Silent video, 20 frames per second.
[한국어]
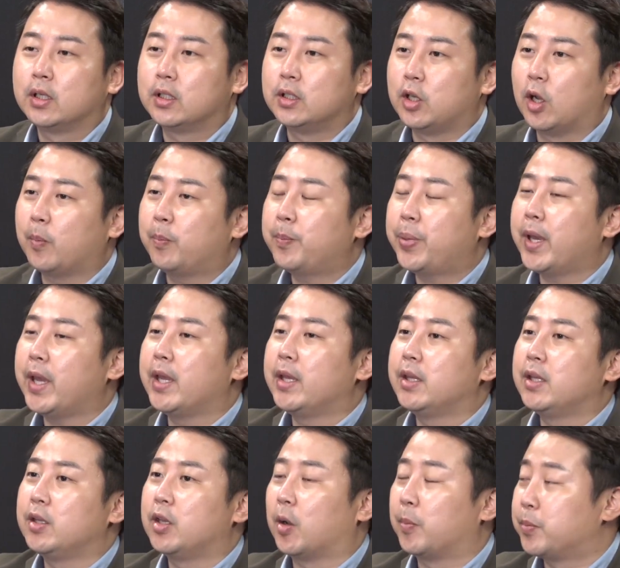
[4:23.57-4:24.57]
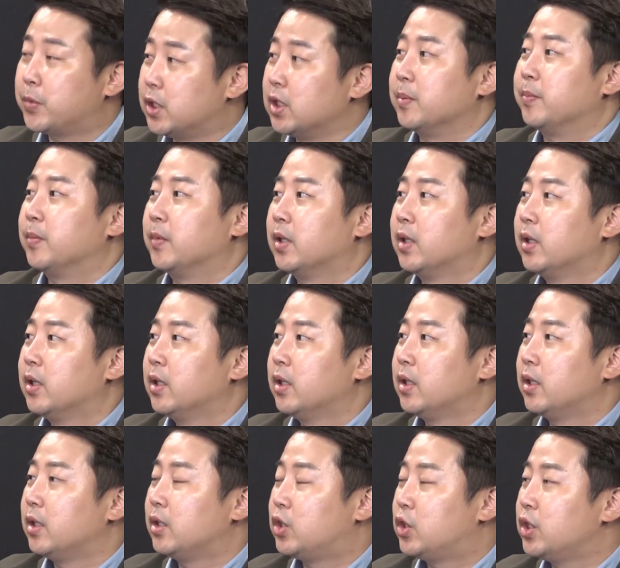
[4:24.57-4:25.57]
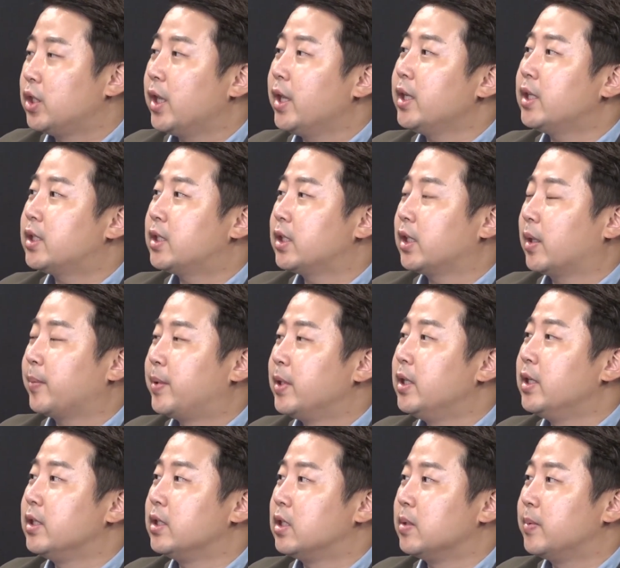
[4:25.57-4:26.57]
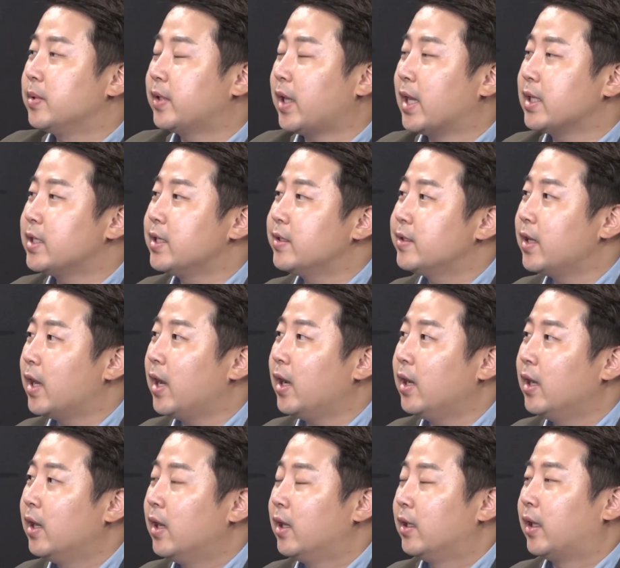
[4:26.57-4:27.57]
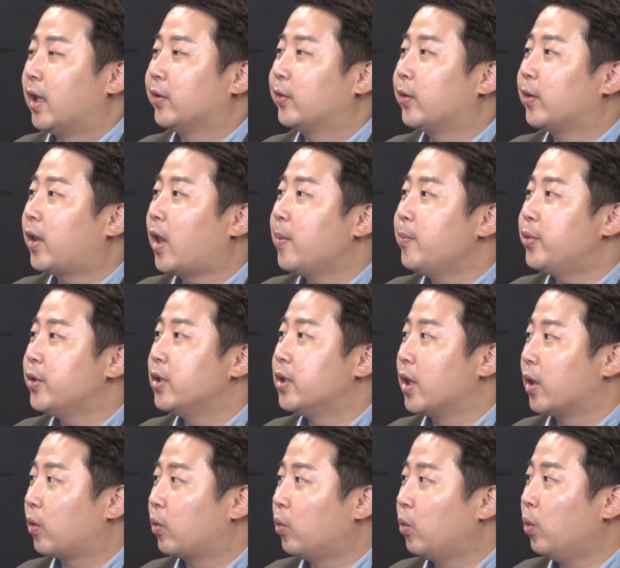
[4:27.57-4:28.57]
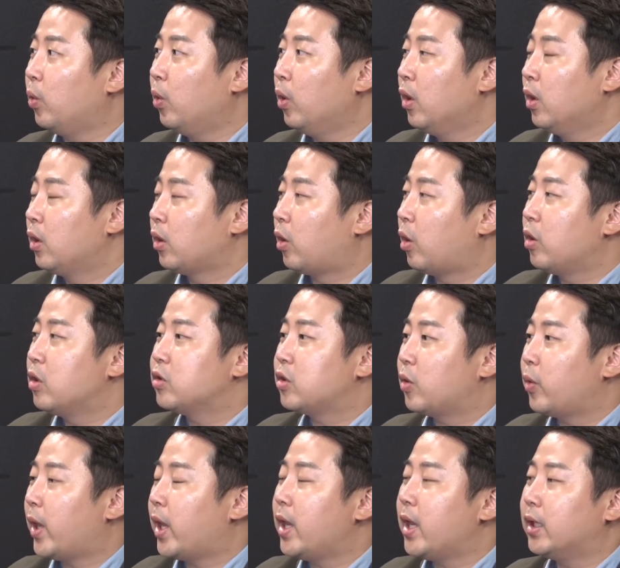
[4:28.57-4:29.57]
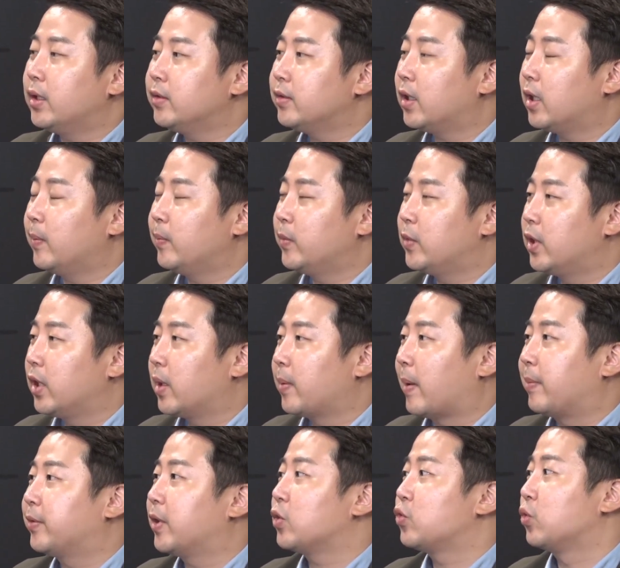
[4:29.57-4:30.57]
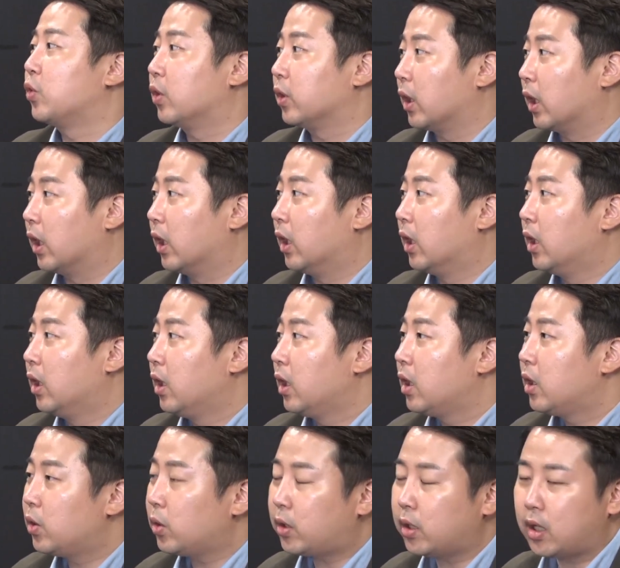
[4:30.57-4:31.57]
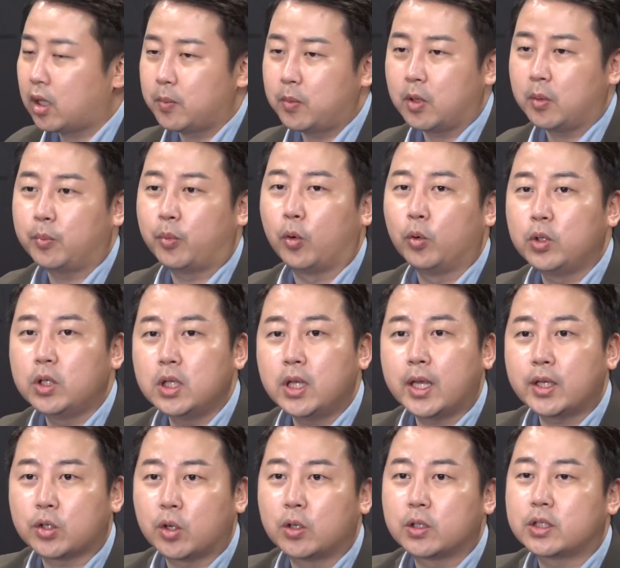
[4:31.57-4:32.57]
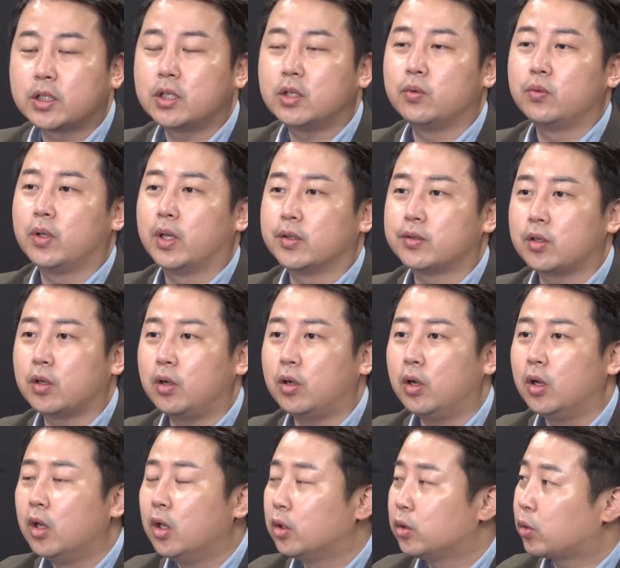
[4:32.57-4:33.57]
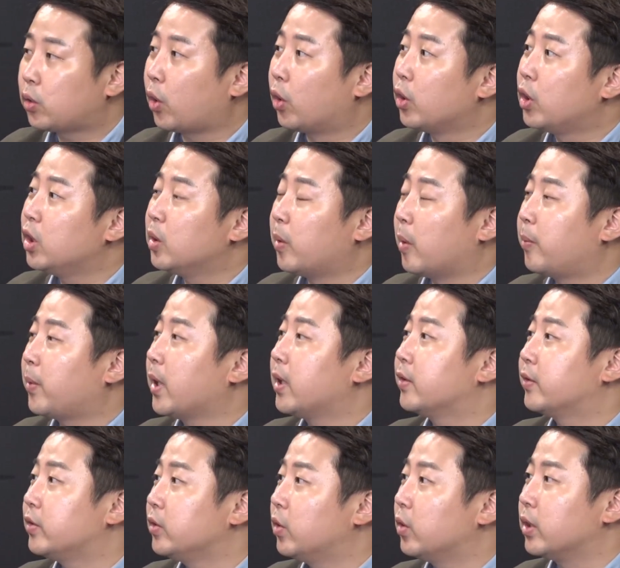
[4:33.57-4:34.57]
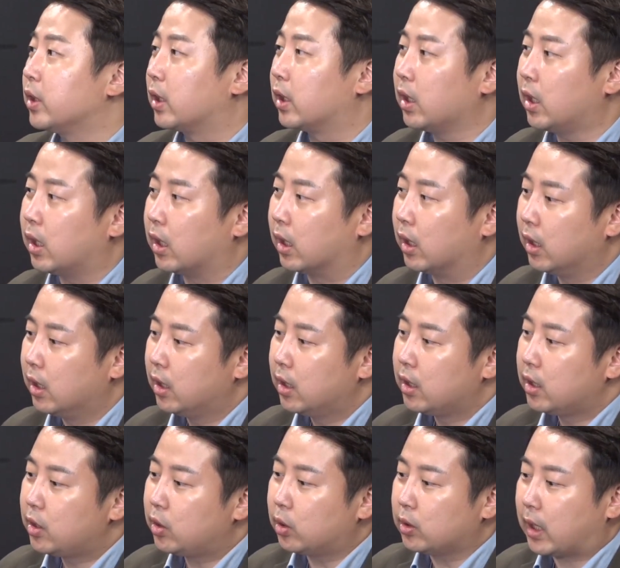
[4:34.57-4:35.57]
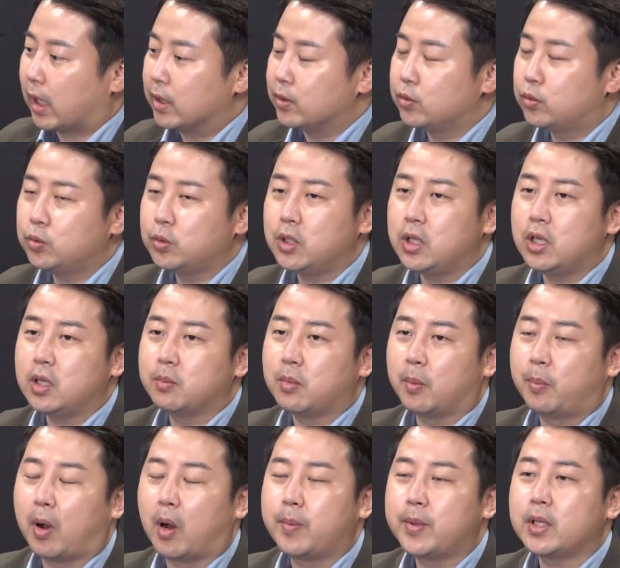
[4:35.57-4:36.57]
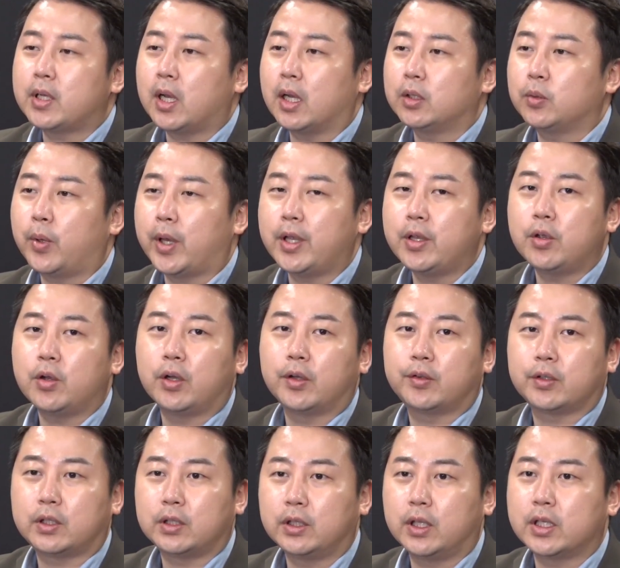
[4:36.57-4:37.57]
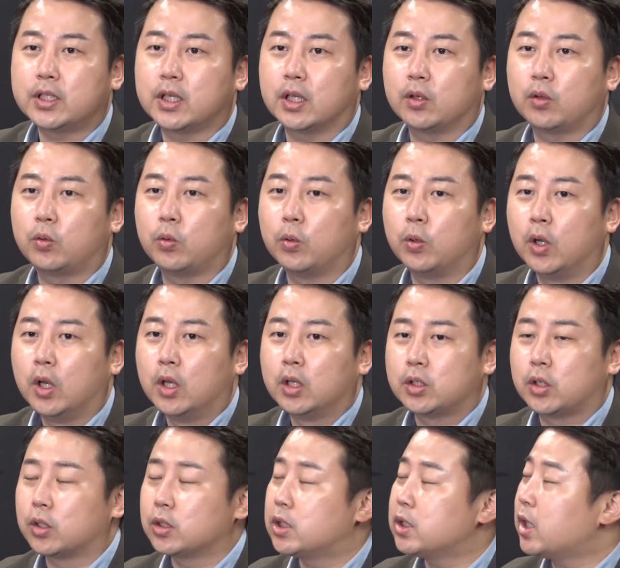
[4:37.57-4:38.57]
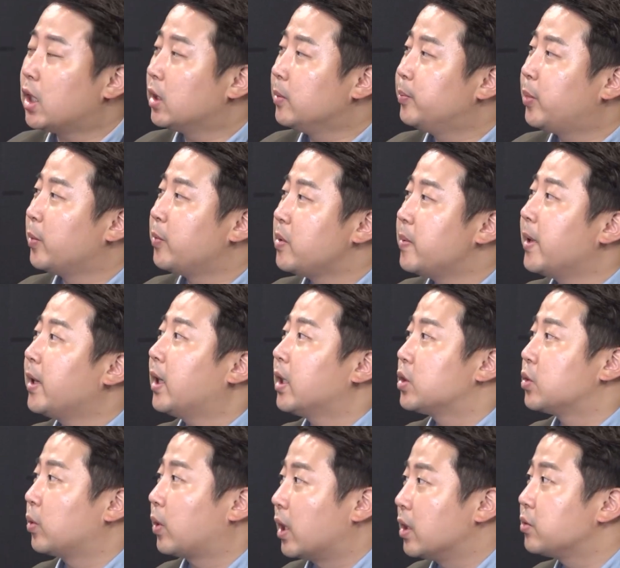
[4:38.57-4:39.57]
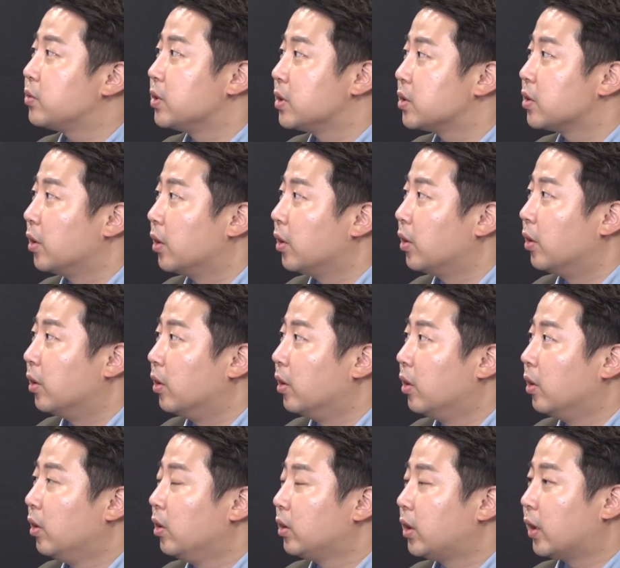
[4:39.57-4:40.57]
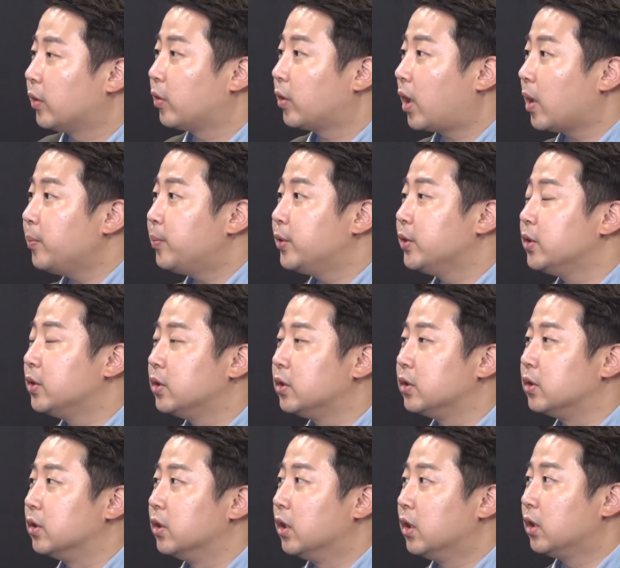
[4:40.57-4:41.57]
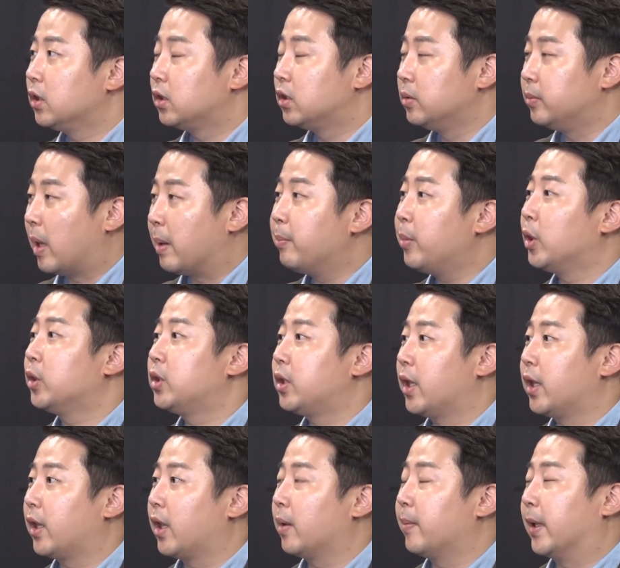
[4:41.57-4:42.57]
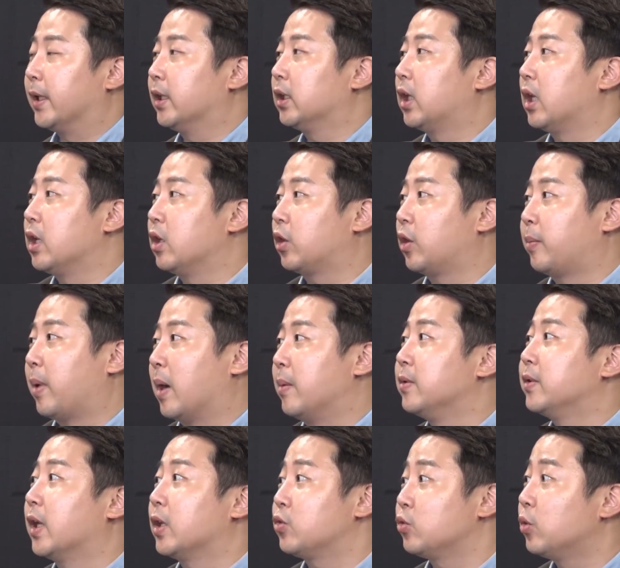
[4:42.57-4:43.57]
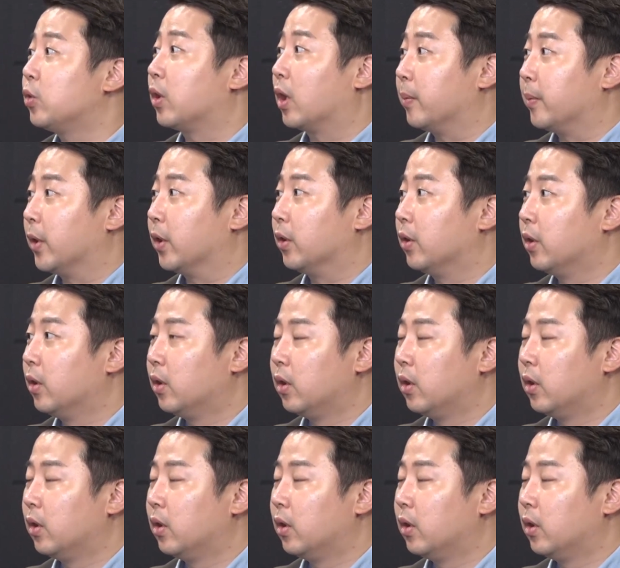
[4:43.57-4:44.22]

옆에 있는 옆집, 이 GH가 빌린 집이 사실상 대선 캠프를 냈고 거기서 회의하는 사람들에게 밥 사준 거다. 네. 이렇게 되면 본인의 정치를 위해서 또 경기도 법카를 쓴 거니까 이건 단순히 뭐 법인카드 횡령에서 끝나지 않고 정치자금법 위반까지도 갈 수 있어요. 네. 대선 캠프 그 멤버들에게 만약에 이렇게 밥을 사준 거라면. 네.